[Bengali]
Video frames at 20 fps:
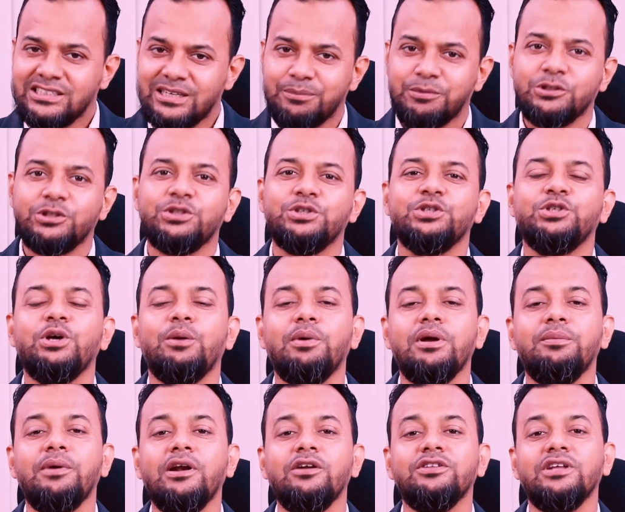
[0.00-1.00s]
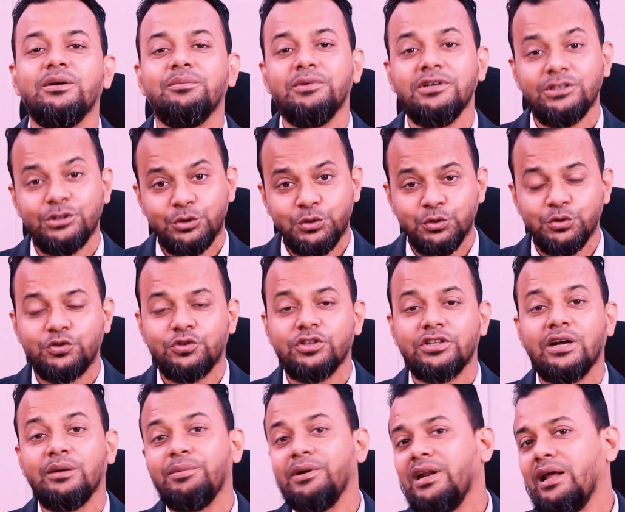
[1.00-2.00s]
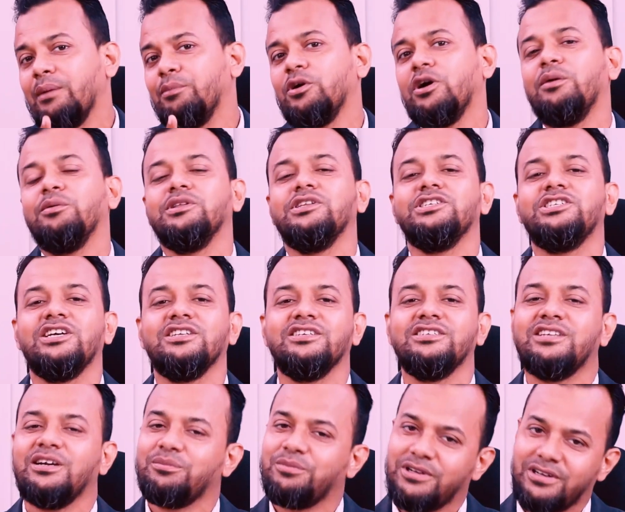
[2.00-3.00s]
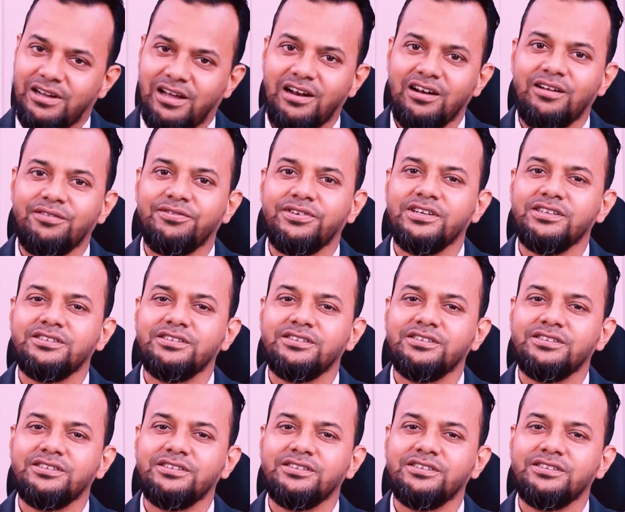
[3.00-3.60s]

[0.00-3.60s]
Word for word: সে পর্যন্ত সবাই ভালো থাকবেন সুস্থ থাকবেন এবং আমাদের সাথেই থাকবেন আল্লাহ